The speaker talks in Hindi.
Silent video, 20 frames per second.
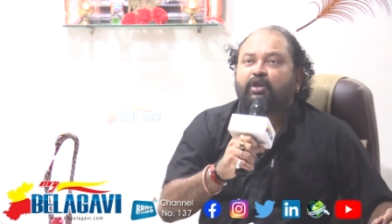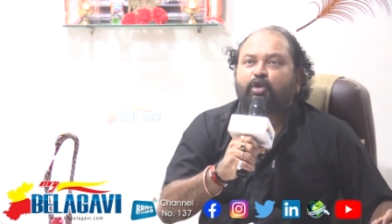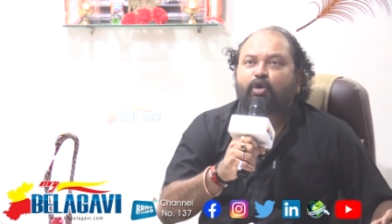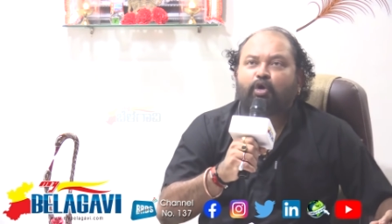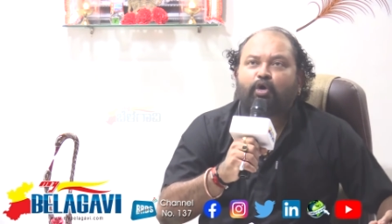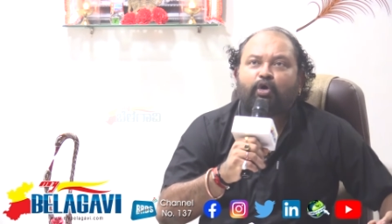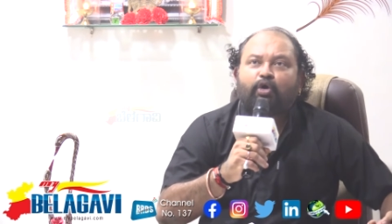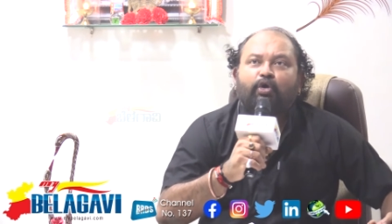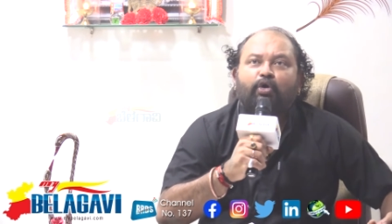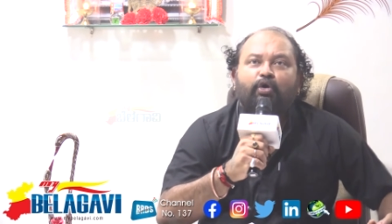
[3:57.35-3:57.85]

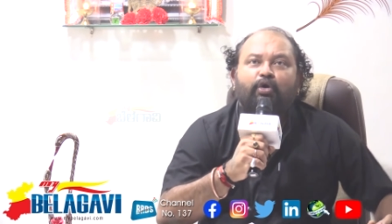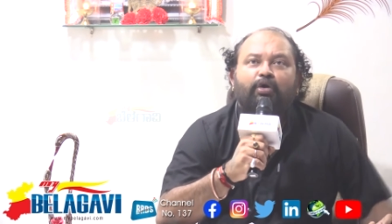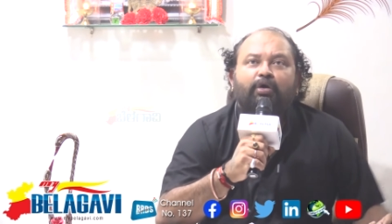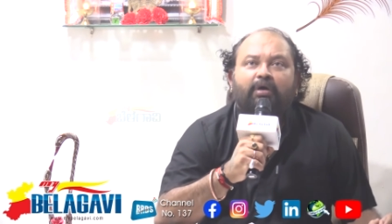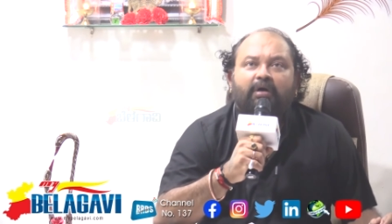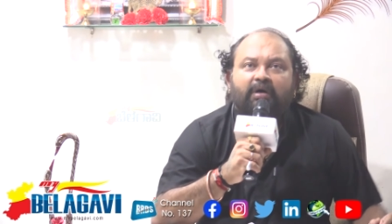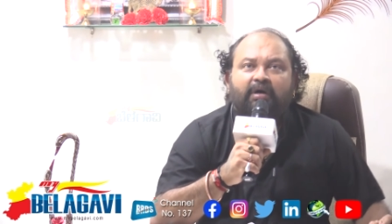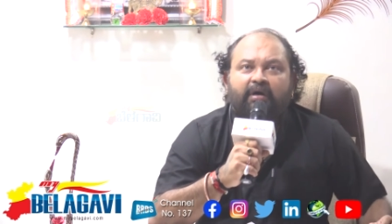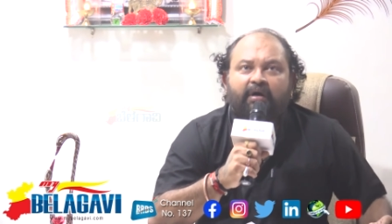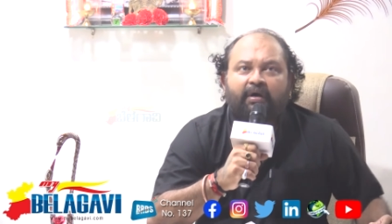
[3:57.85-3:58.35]
तो
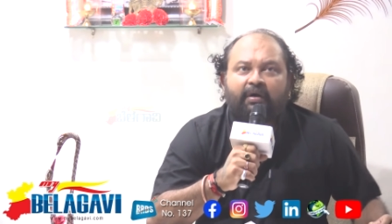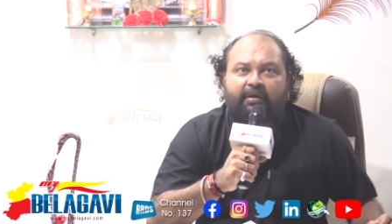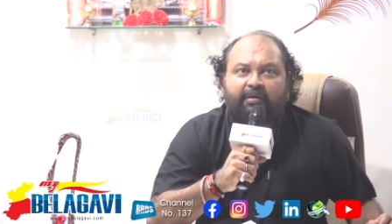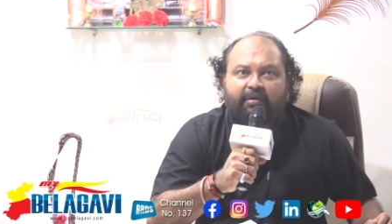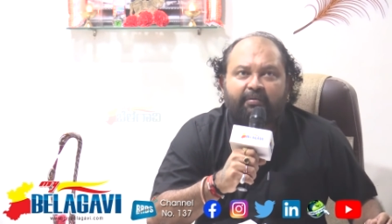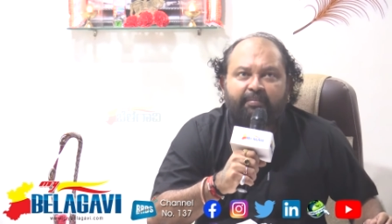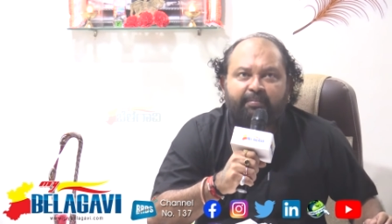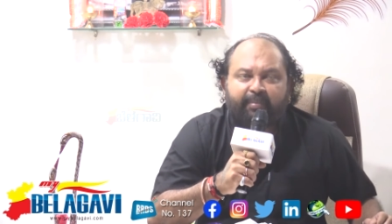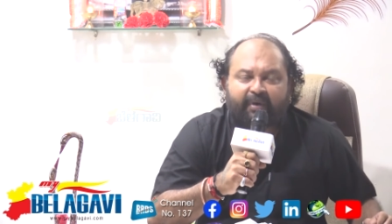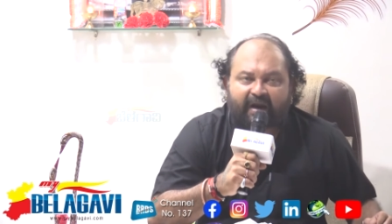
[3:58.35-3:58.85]

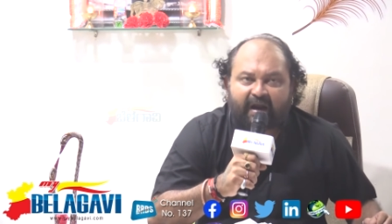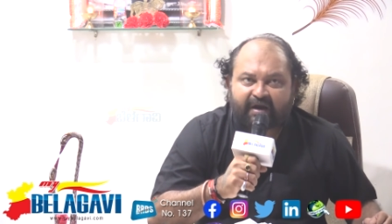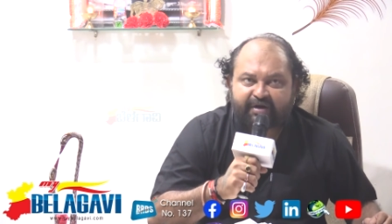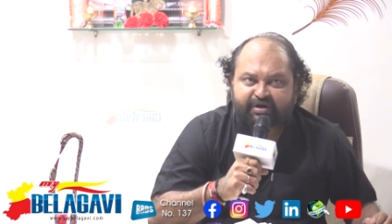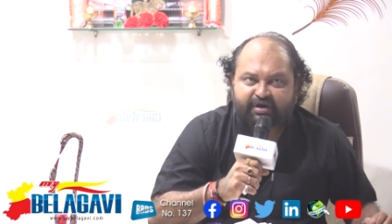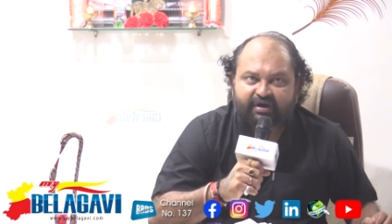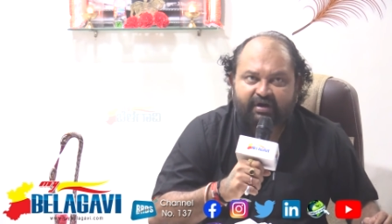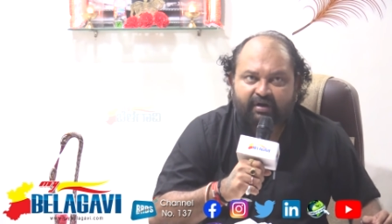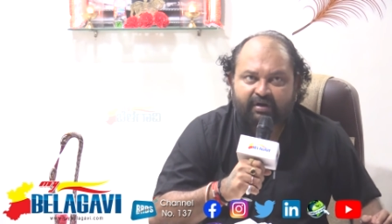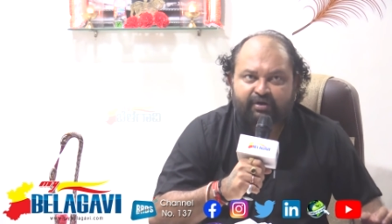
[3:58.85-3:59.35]

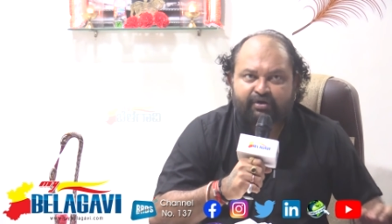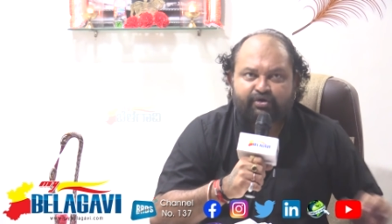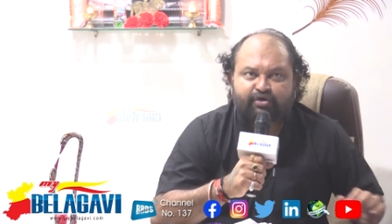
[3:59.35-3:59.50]
पराशर